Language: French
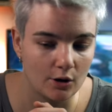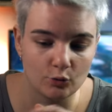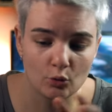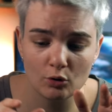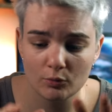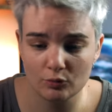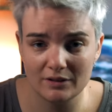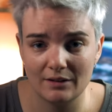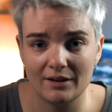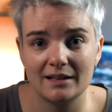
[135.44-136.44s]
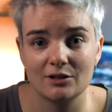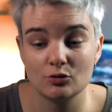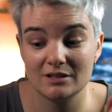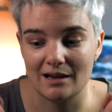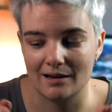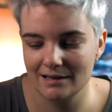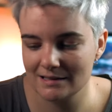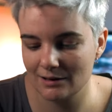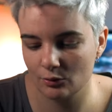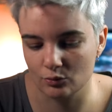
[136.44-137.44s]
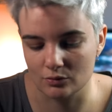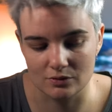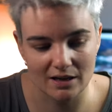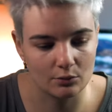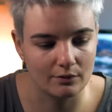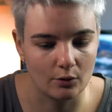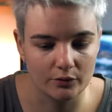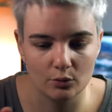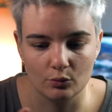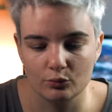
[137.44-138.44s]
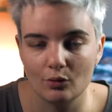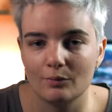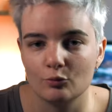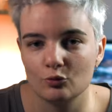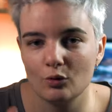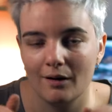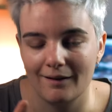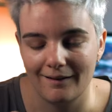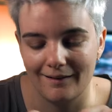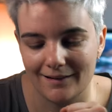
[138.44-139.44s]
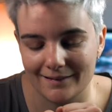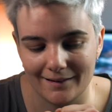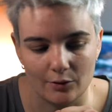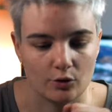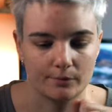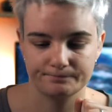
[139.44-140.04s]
donc on commence tout de suite avec les choses qui à l'extérieur de ce sac, on va rentrer au fur et à mesure à l'intérieur.